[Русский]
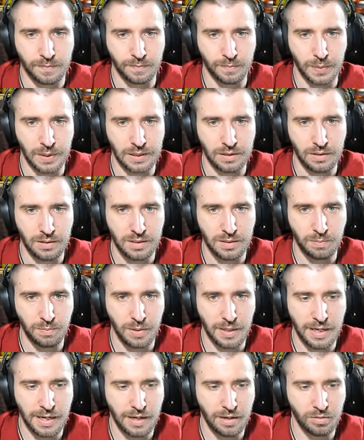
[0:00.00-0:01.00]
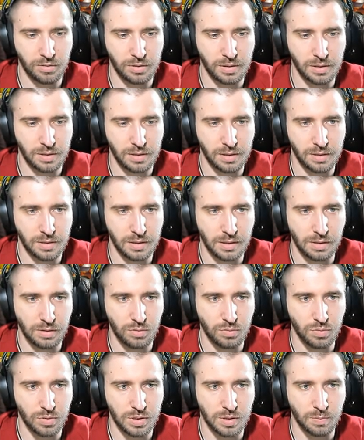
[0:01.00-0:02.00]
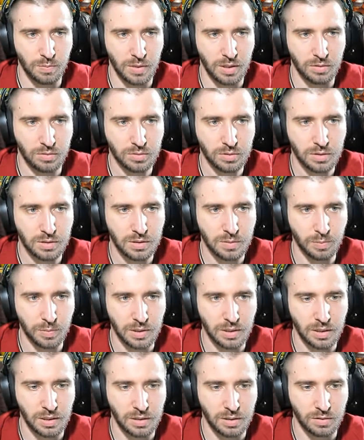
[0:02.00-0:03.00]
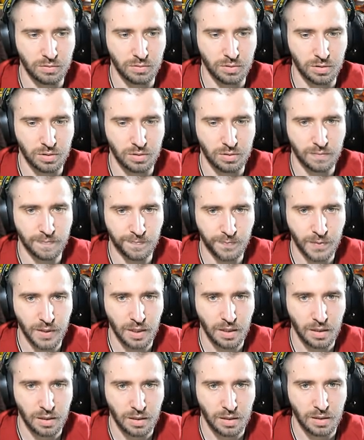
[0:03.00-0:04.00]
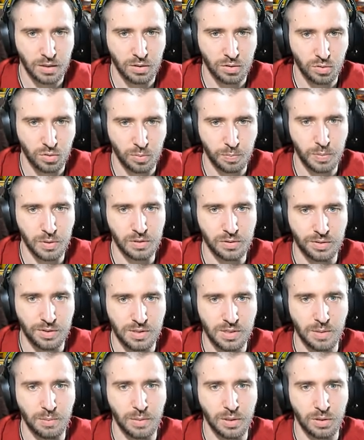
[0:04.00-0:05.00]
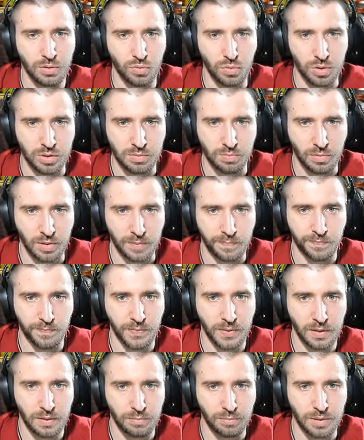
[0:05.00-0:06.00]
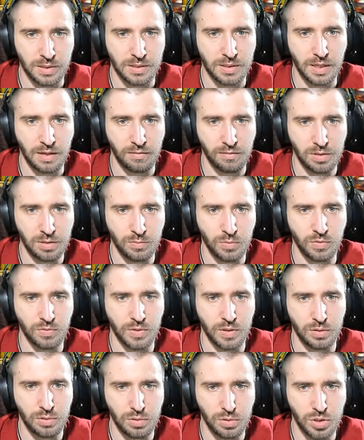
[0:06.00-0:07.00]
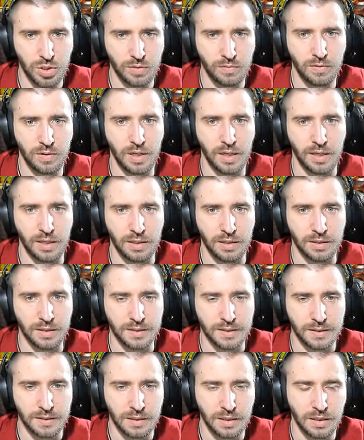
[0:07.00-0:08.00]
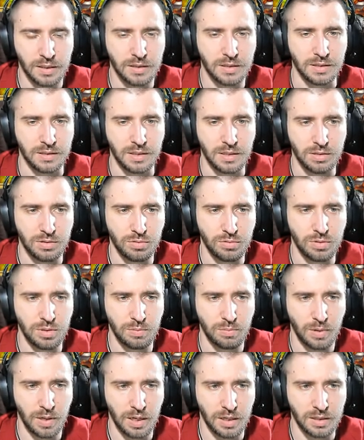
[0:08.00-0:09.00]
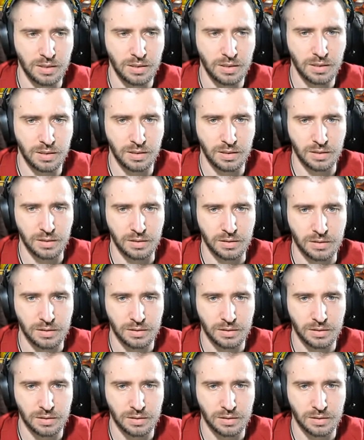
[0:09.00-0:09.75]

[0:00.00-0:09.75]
Понацепляют этих на космо. Вот смотрите, вот купил ты себе космо, Поставил ему воодушевление. Есть у тебя огнекрыл.